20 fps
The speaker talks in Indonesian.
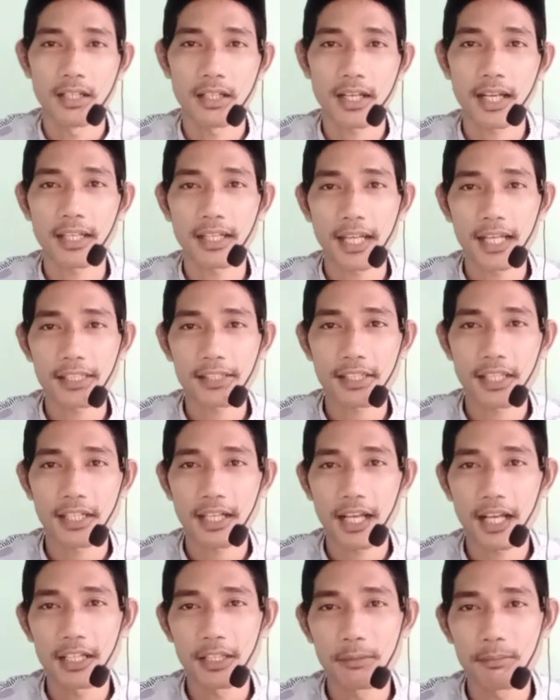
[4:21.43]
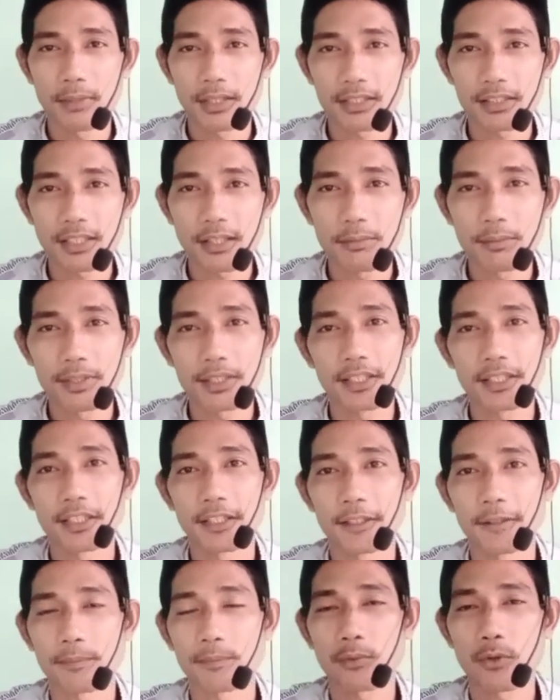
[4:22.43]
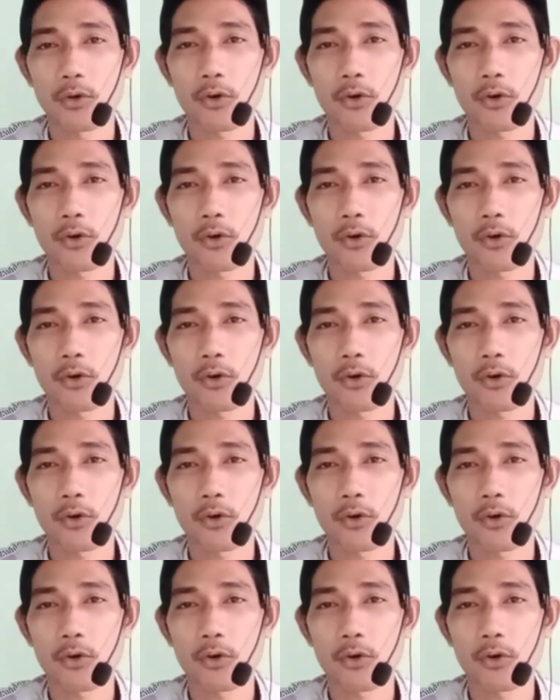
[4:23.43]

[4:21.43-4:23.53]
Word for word: kan asal kalimatnya begini